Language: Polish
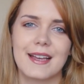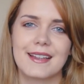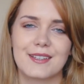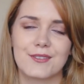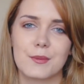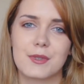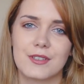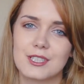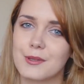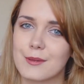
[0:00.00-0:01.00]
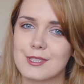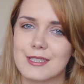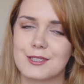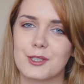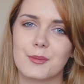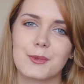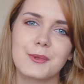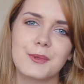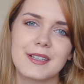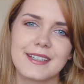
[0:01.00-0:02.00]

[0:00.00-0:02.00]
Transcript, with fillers: E, wyprowadziłam się z domu.